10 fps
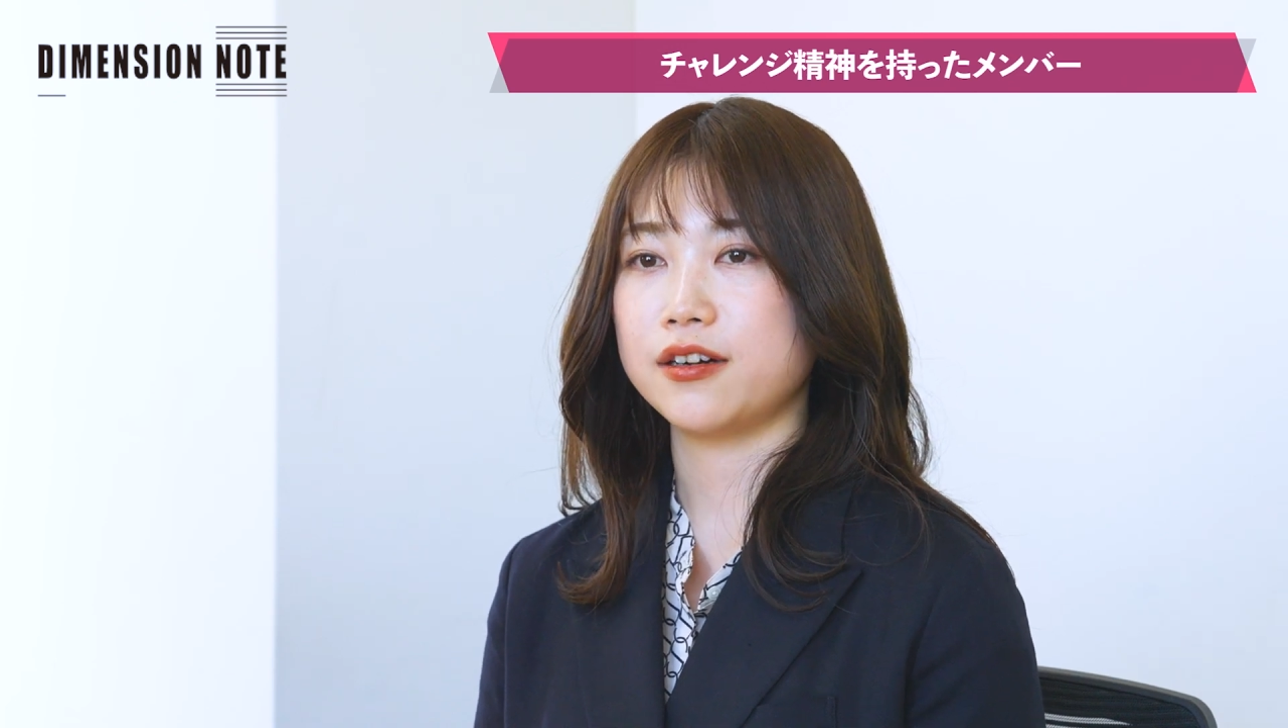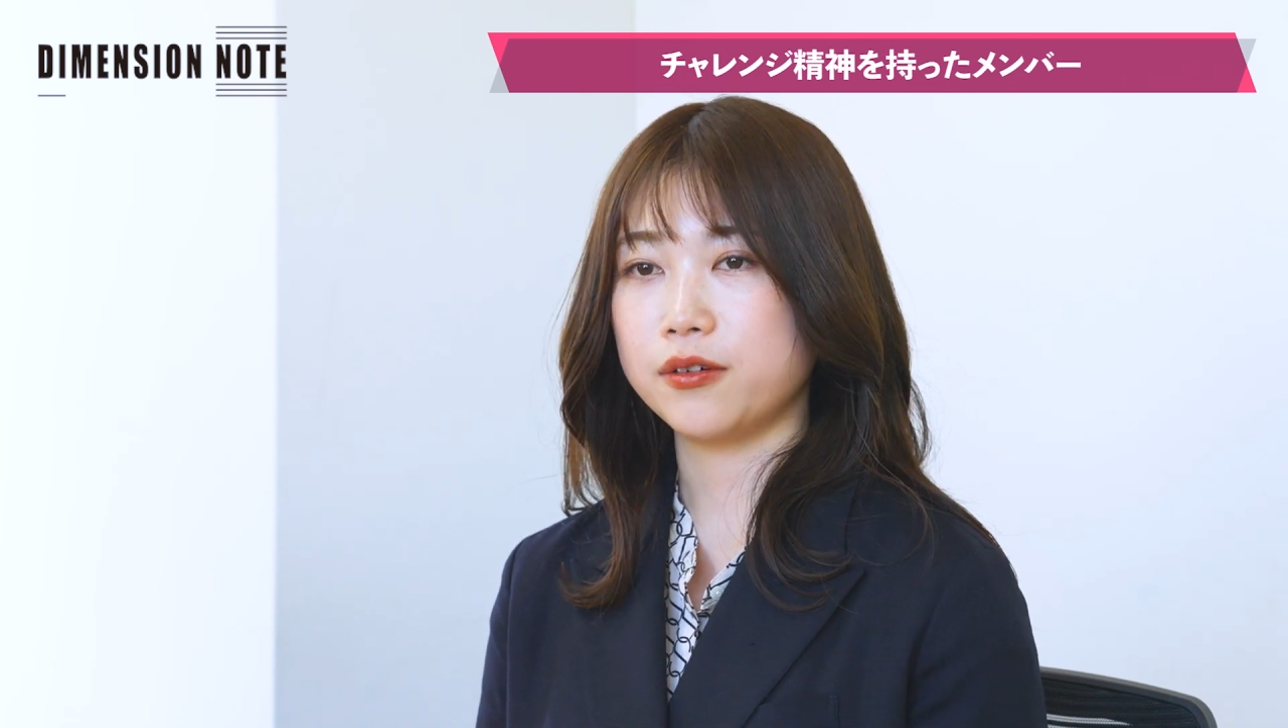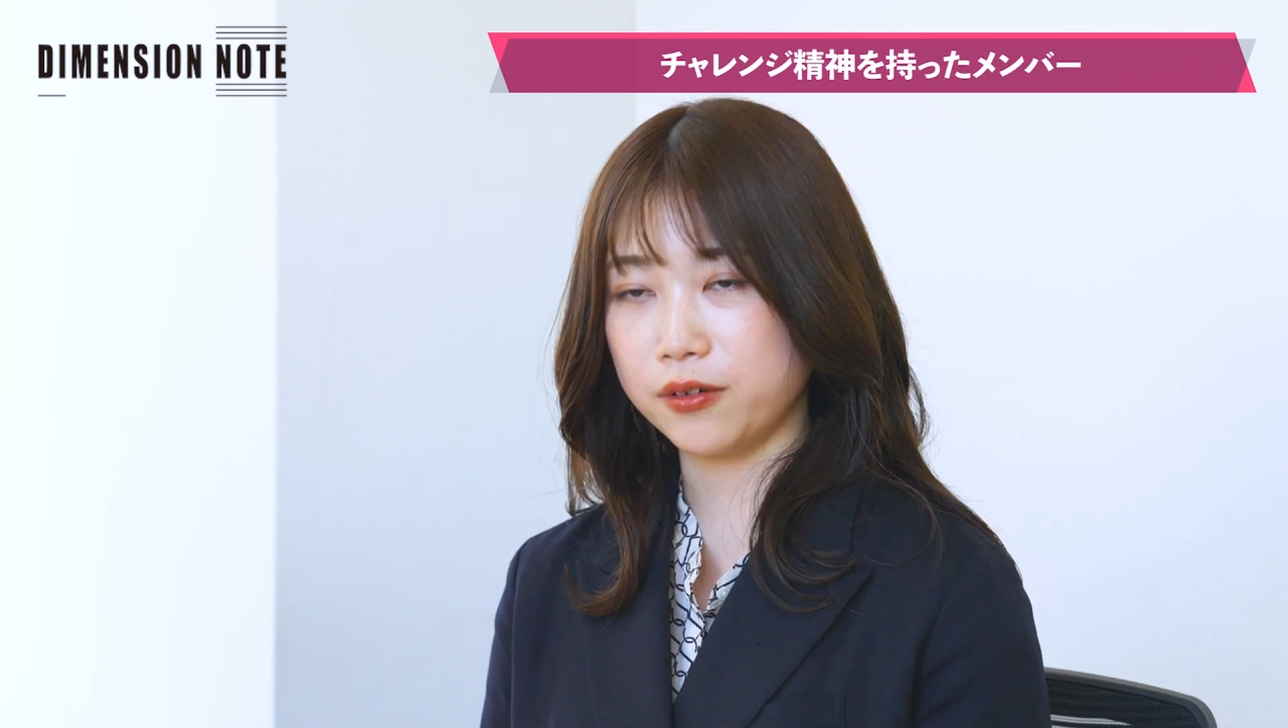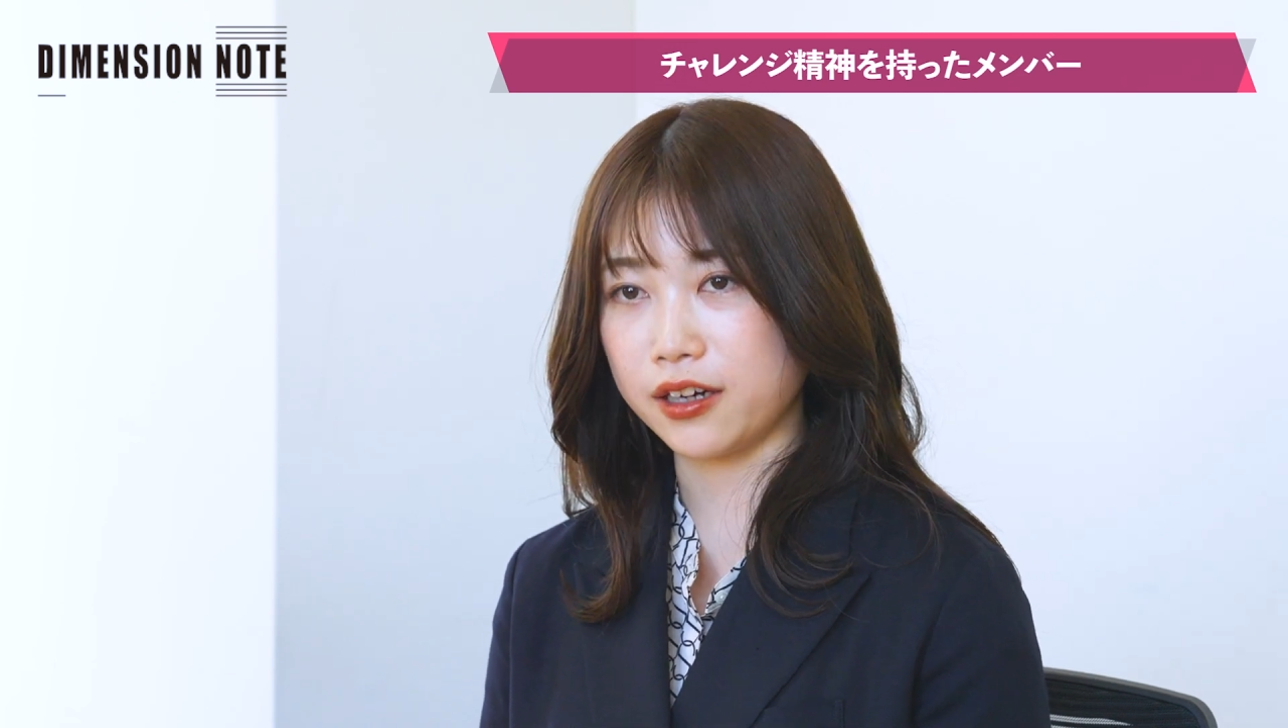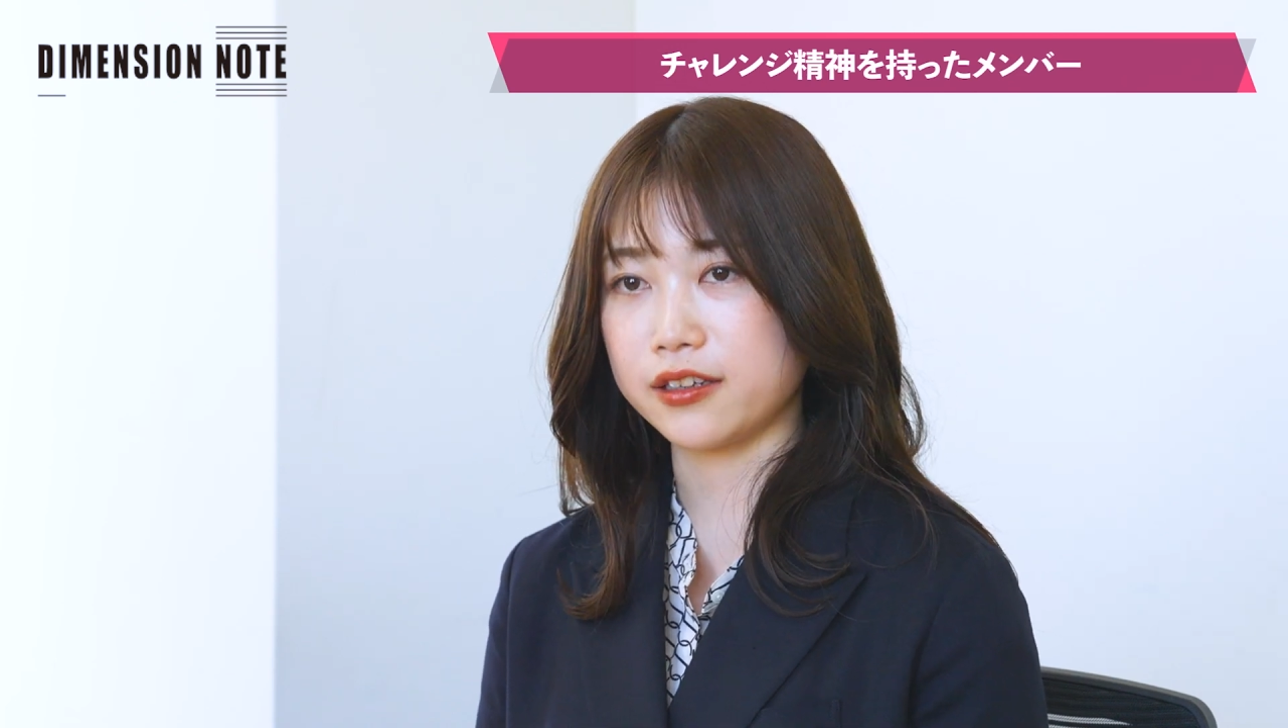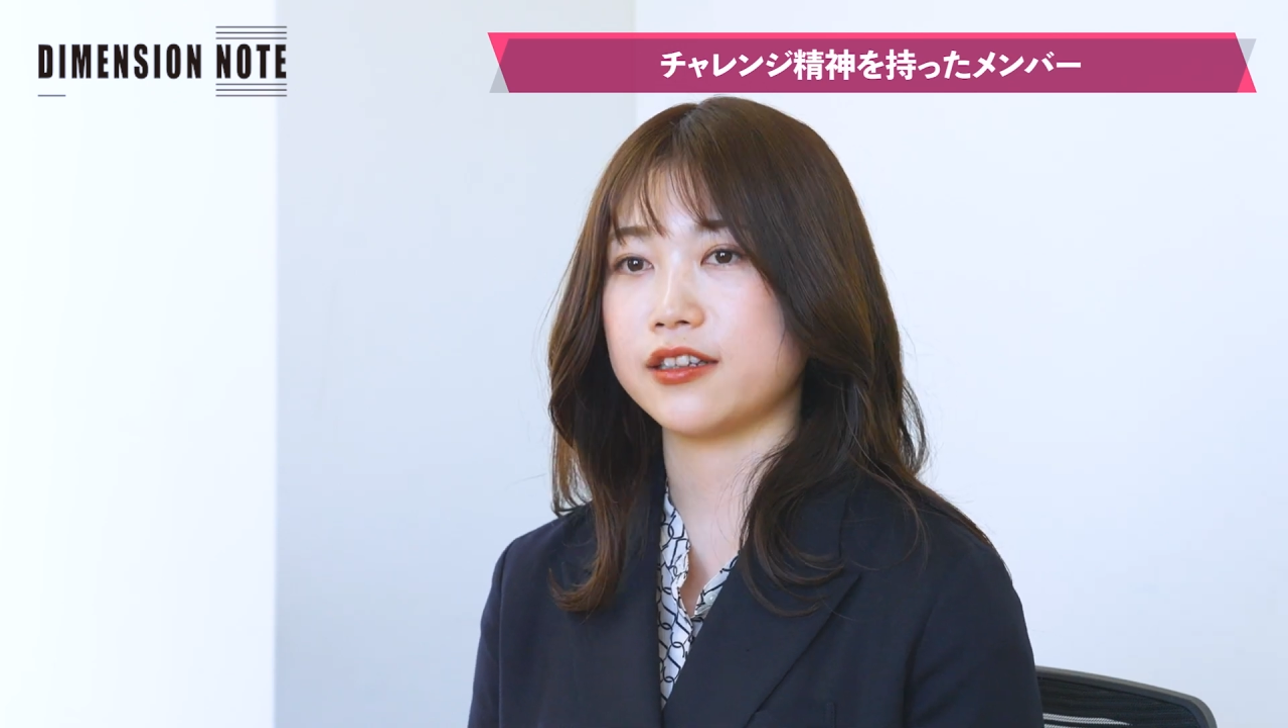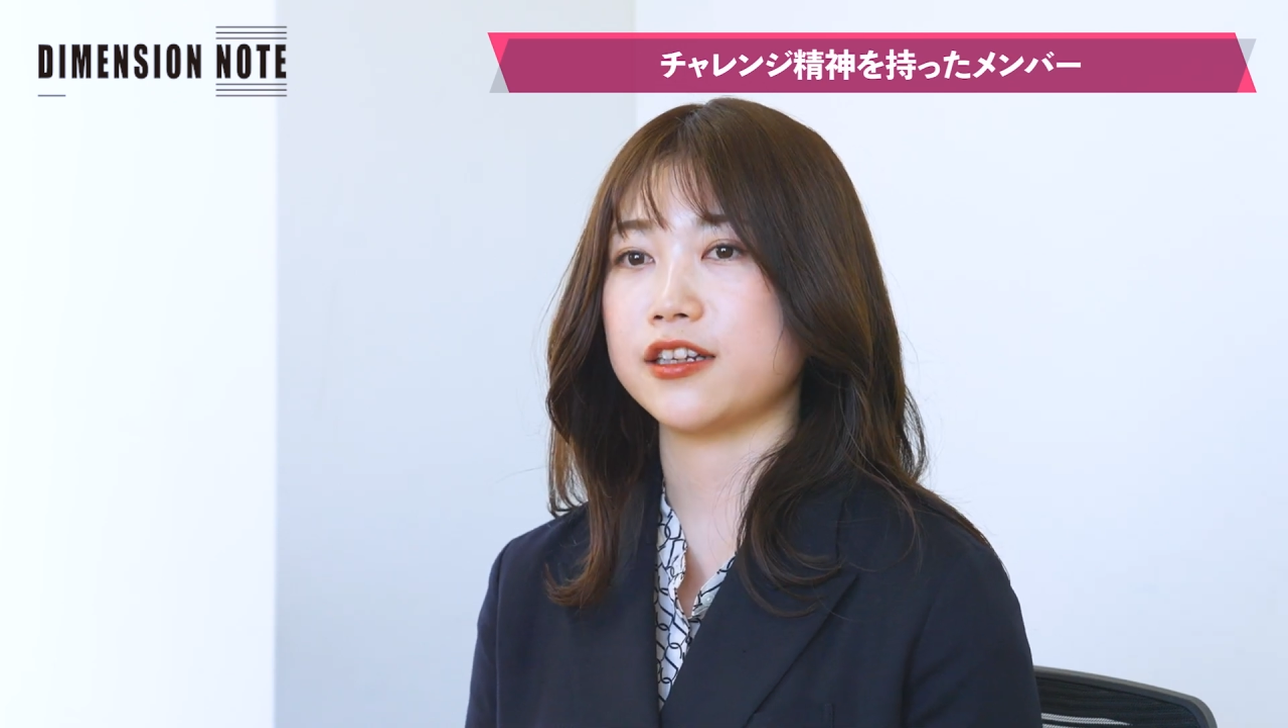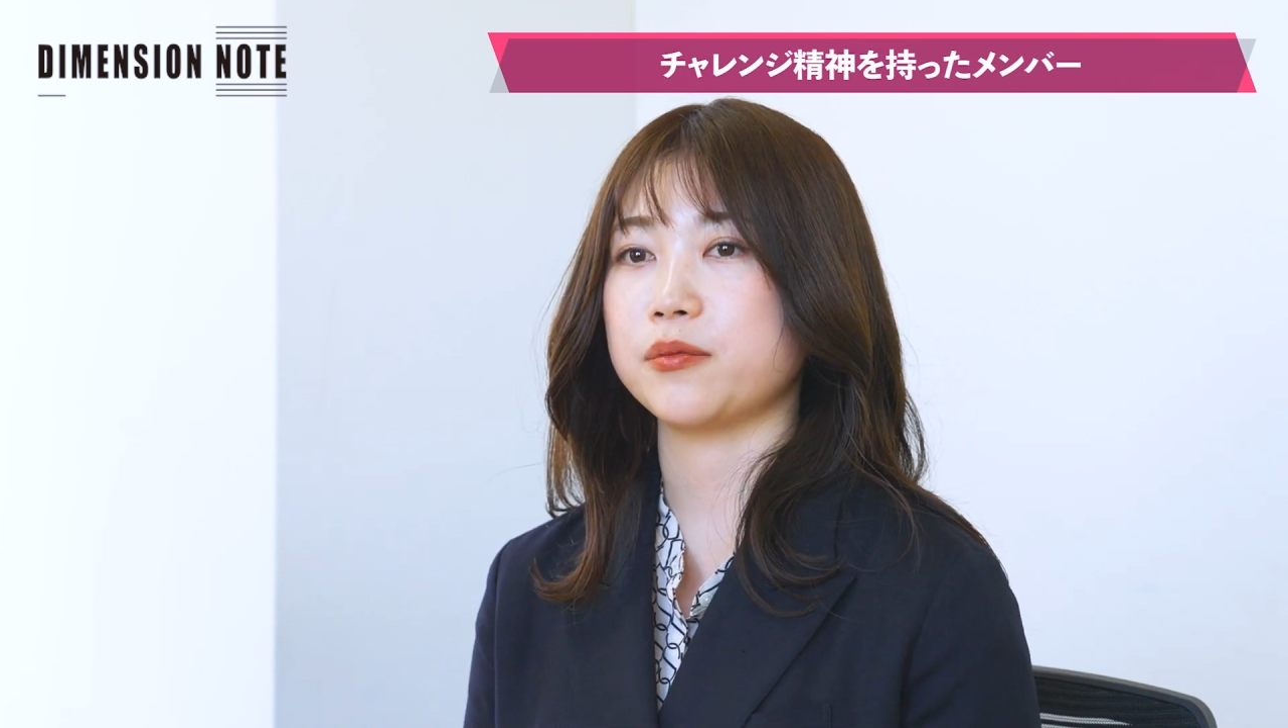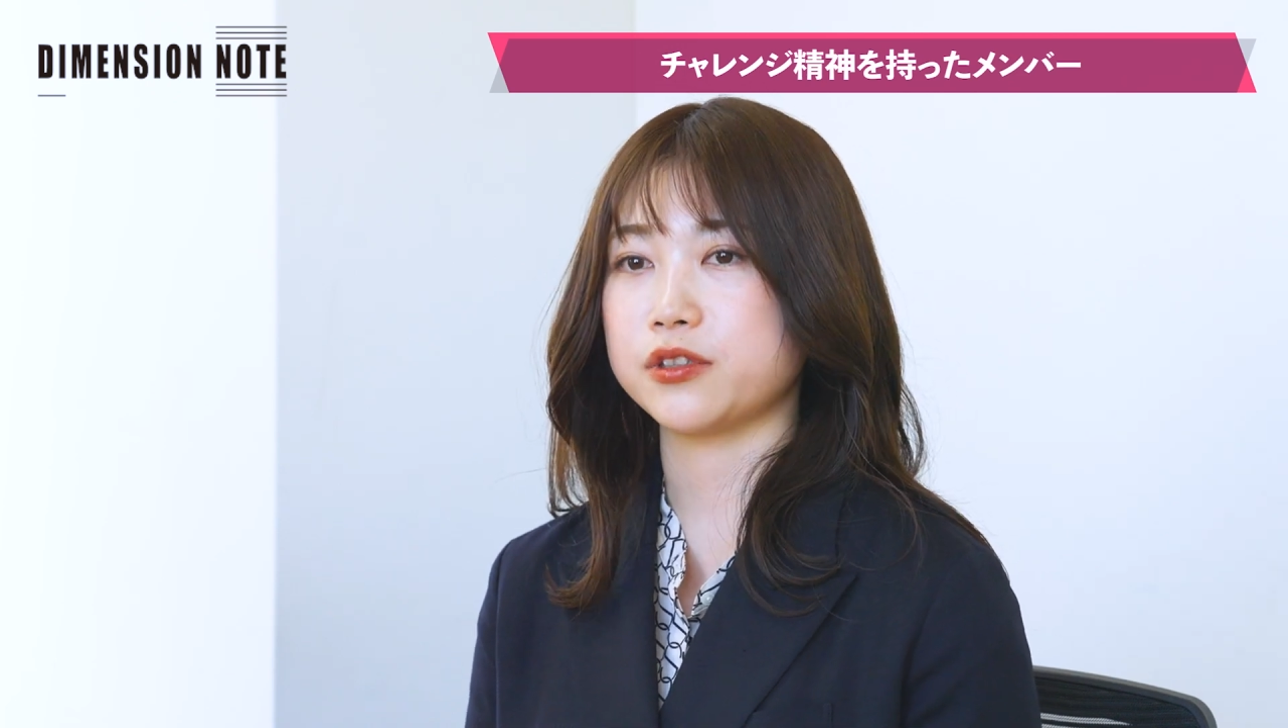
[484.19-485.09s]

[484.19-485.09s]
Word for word: 多かったり